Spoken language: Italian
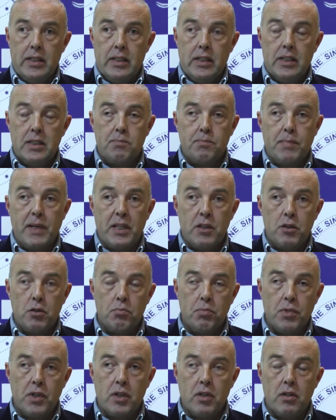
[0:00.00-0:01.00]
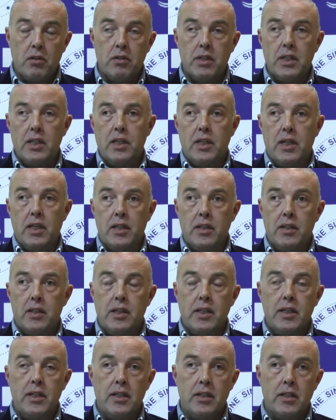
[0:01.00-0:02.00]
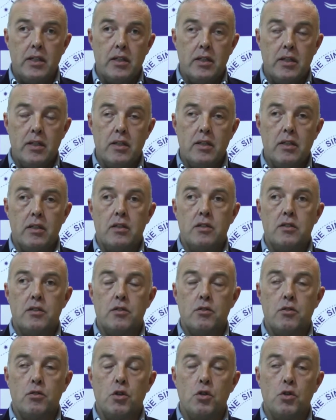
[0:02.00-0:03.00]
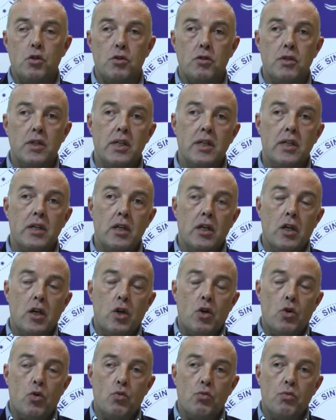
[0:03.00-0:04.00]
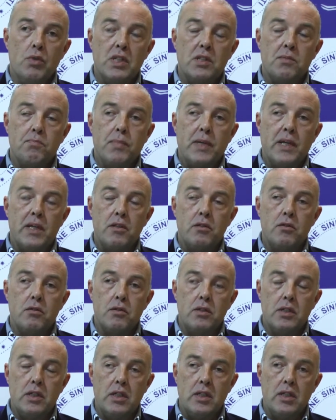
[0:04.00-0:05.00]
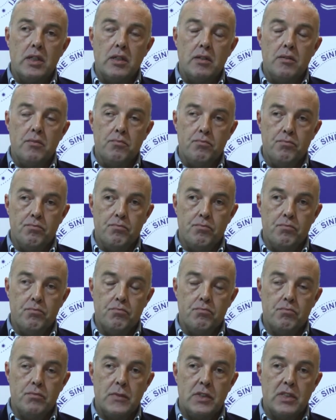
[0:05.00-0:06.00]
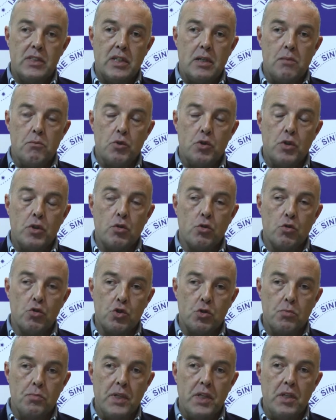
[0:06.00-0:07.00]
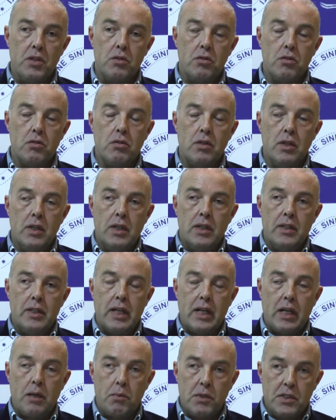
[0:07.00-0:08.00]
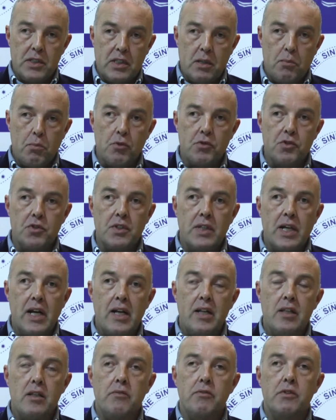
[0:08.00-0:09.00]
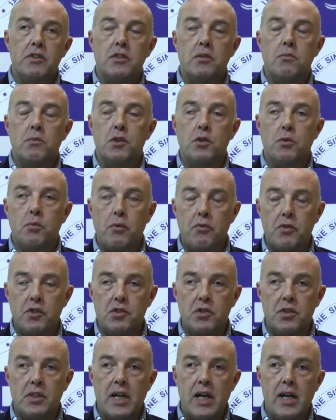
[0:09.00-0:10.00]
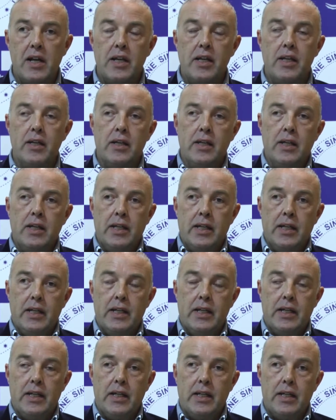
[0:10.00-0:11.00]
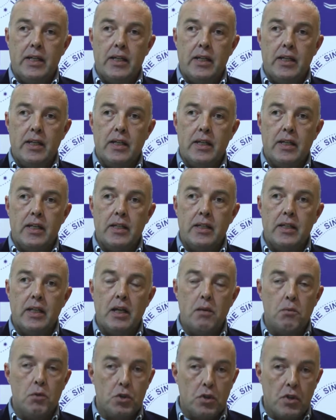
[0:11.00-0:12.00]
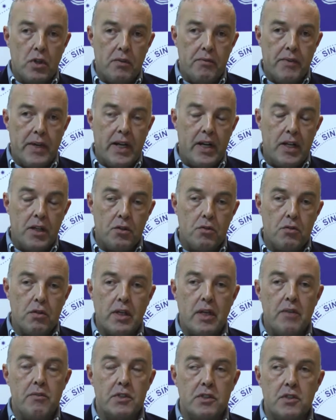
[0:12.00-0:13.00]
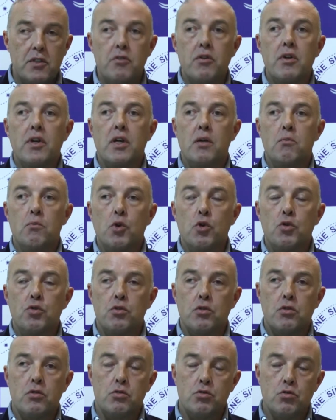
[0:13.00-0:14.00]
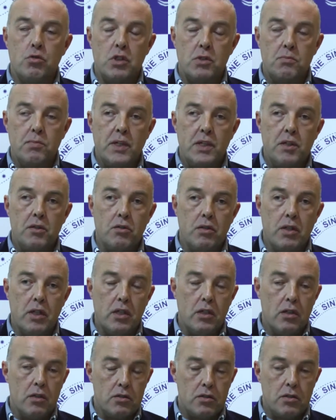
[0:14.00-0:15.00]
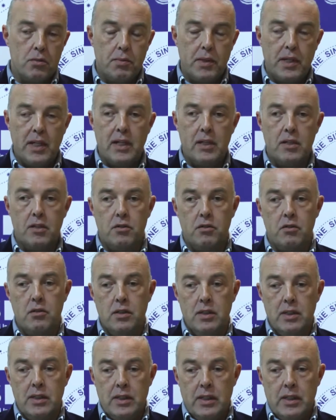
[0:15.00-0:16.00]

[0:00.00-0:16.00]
L'aspetto però richiede, secondo noi, un aspetto di mm, diciamo, riconoscimento delle capacità professionali, di investimento professionale eh, nell'ambito del Veneto, che ha investito anche molto sull'aspetto degli OS peraltro,